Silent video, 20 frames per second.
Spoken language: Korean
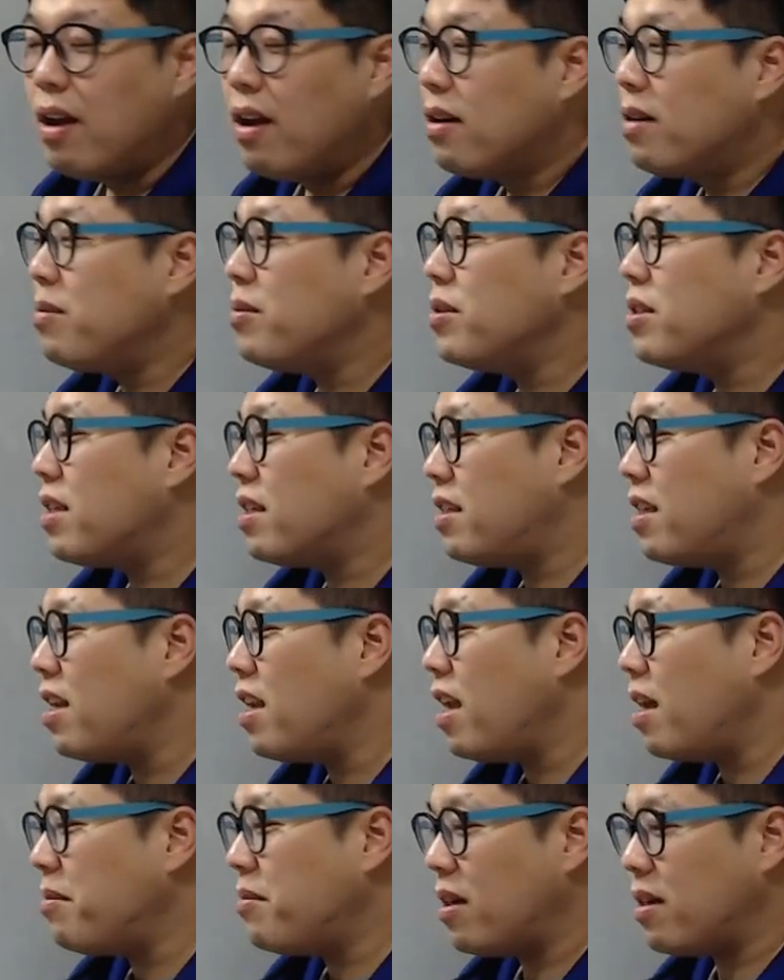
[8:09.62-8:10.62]
그러면 이게
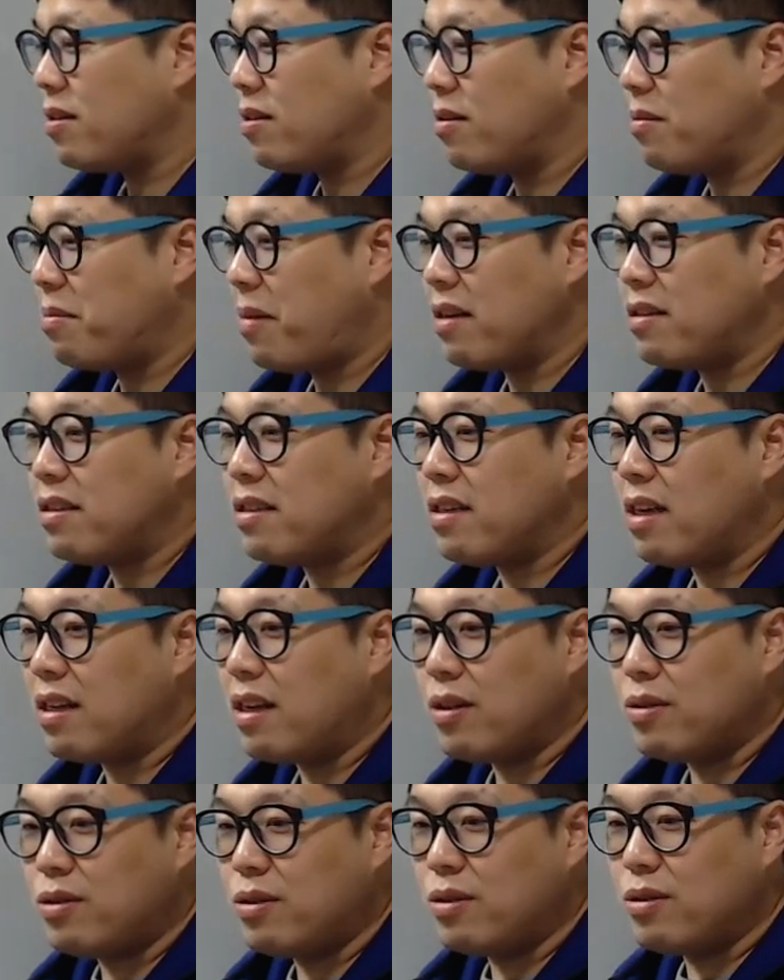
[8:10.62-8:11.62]
신라 입장에서는
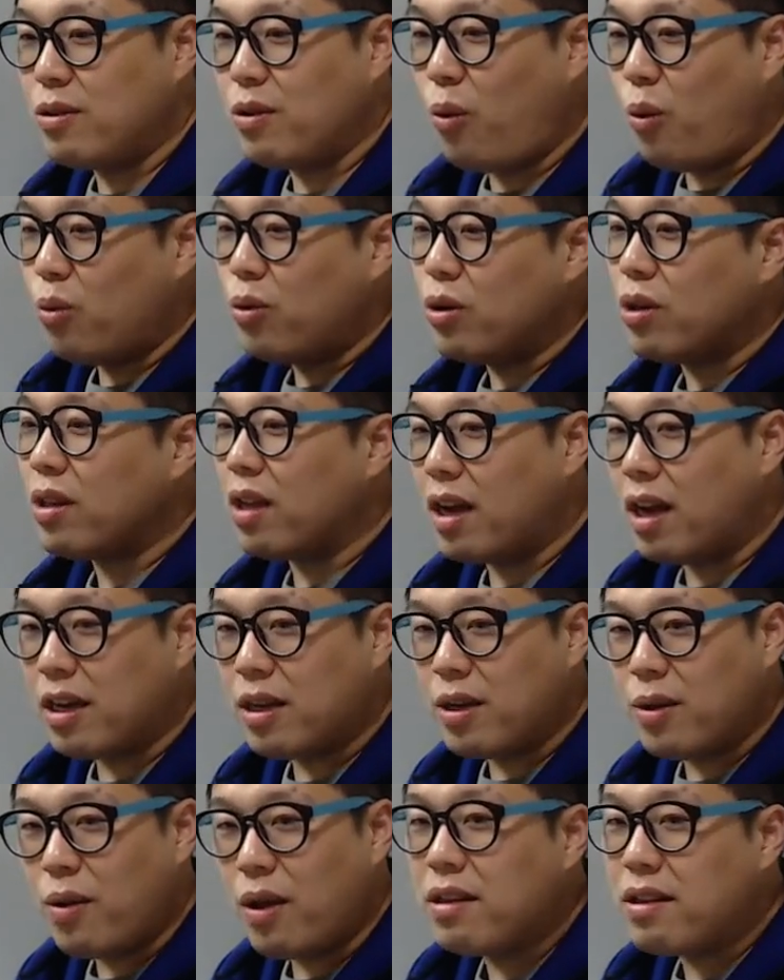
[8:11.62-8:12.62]
빡치잖아요. 저희들이 고구려 땅
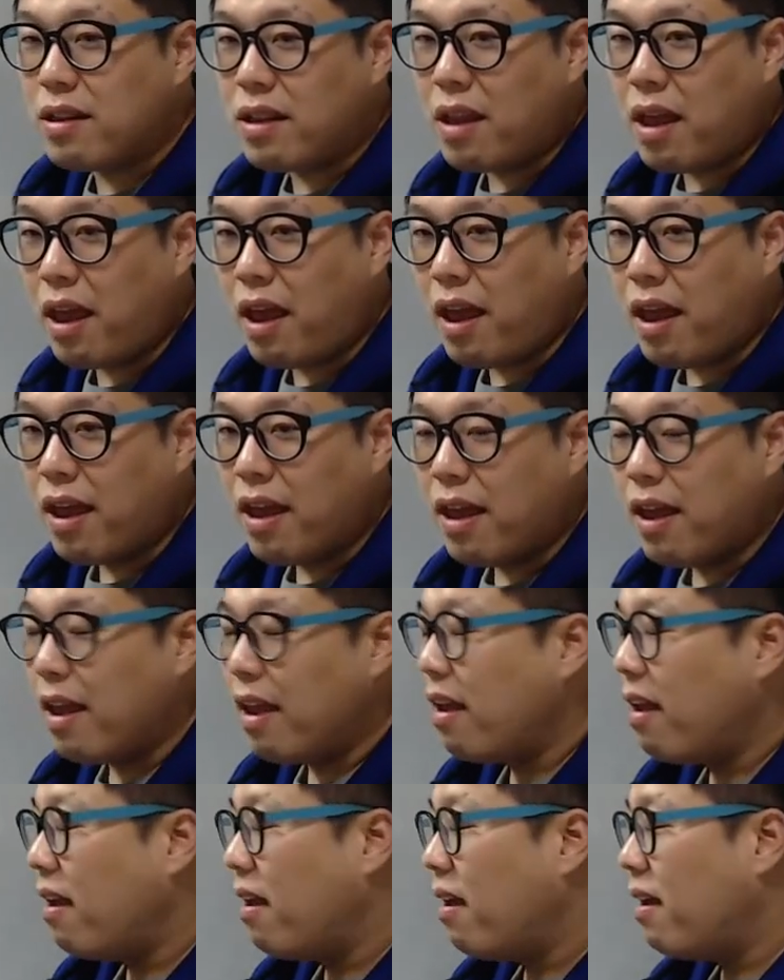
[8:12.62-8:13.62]
갖기로 했는데.
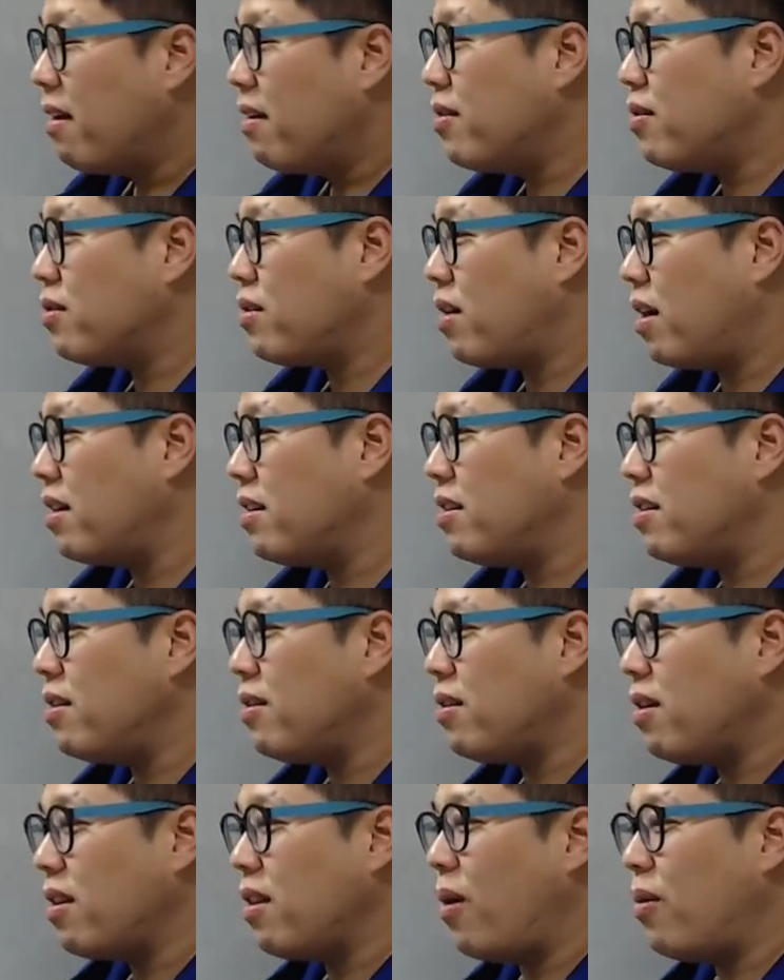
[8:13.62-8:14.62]
그러니까 자기들
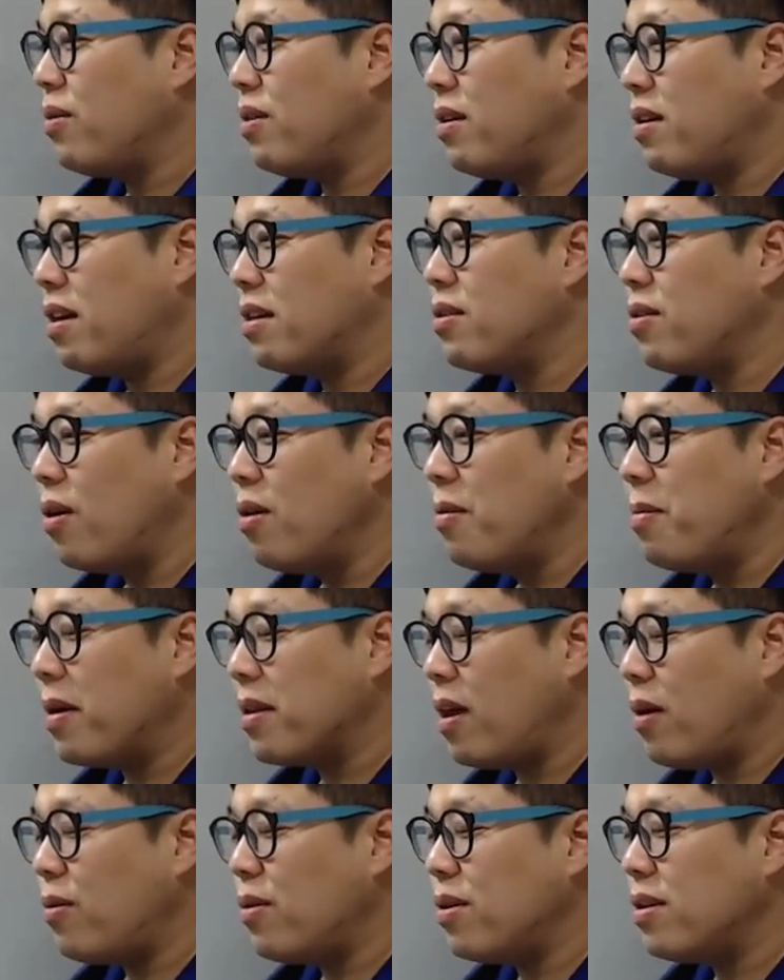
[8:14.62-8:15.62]
이렇게 나오니까 이제
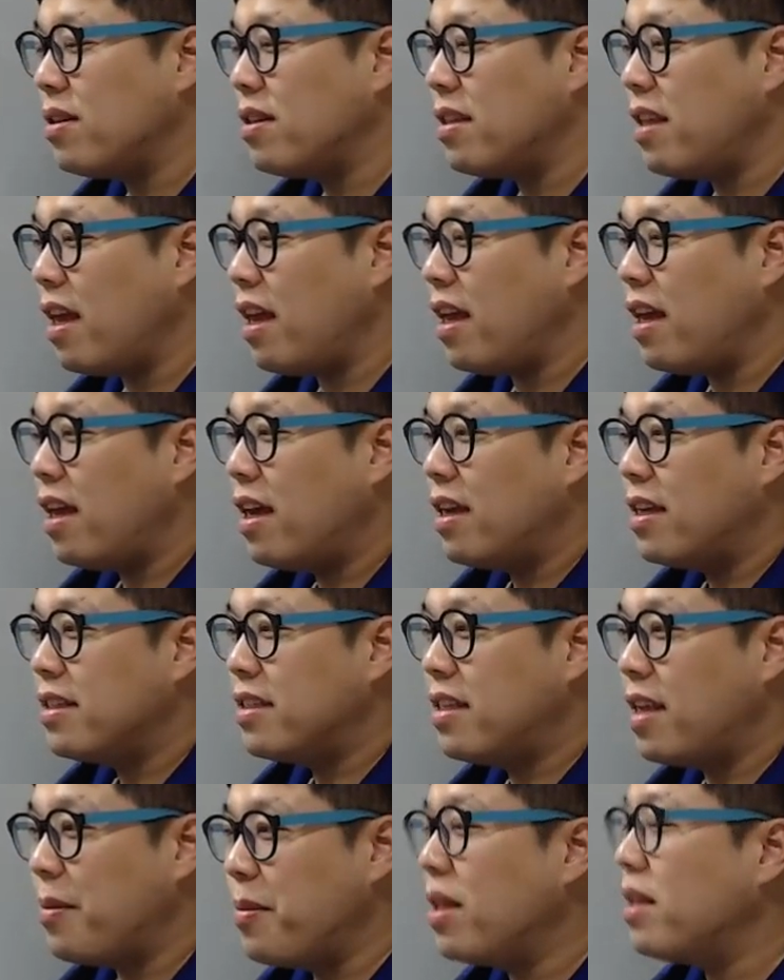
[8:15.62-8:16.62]
열받아하고 있는데
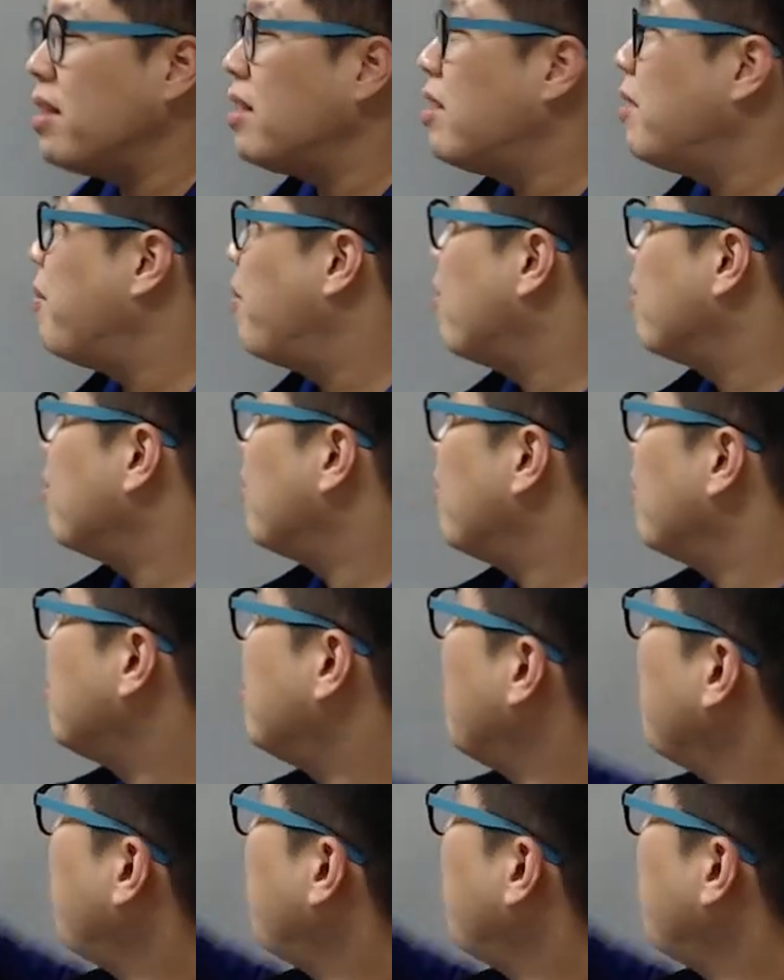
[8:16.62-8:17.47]
재미난 일이 벌어져요. 그게